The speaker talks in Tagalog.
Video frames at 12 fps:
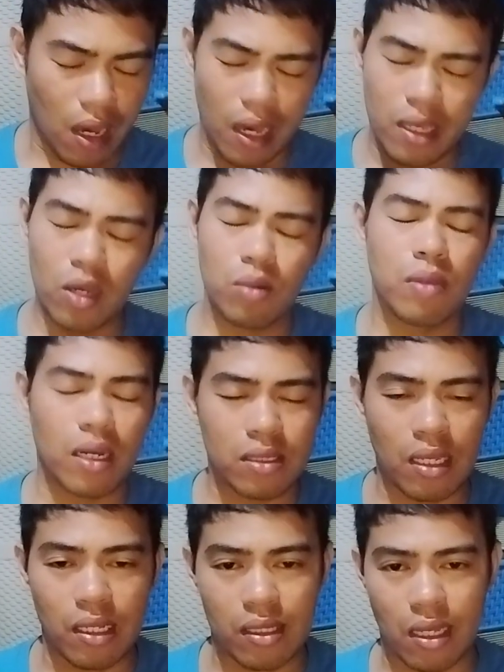ayaw
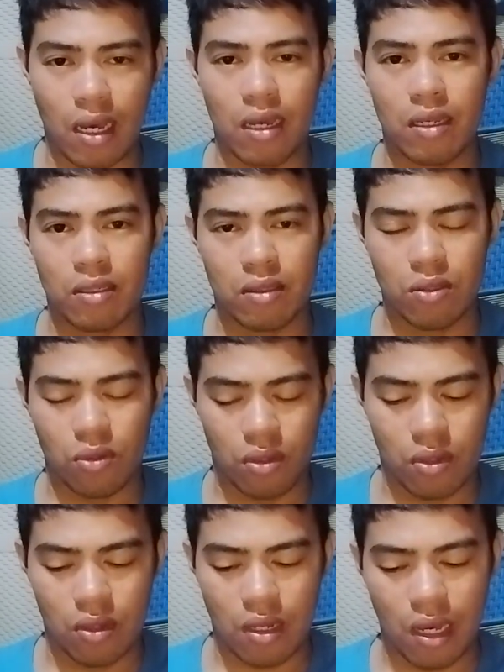magsalita.
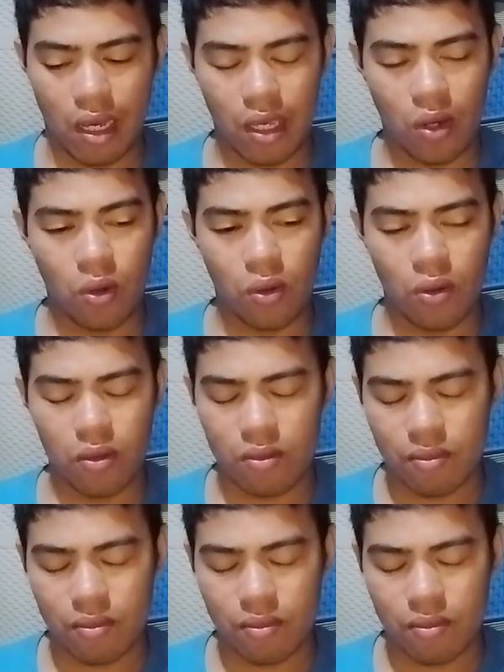So, ayaw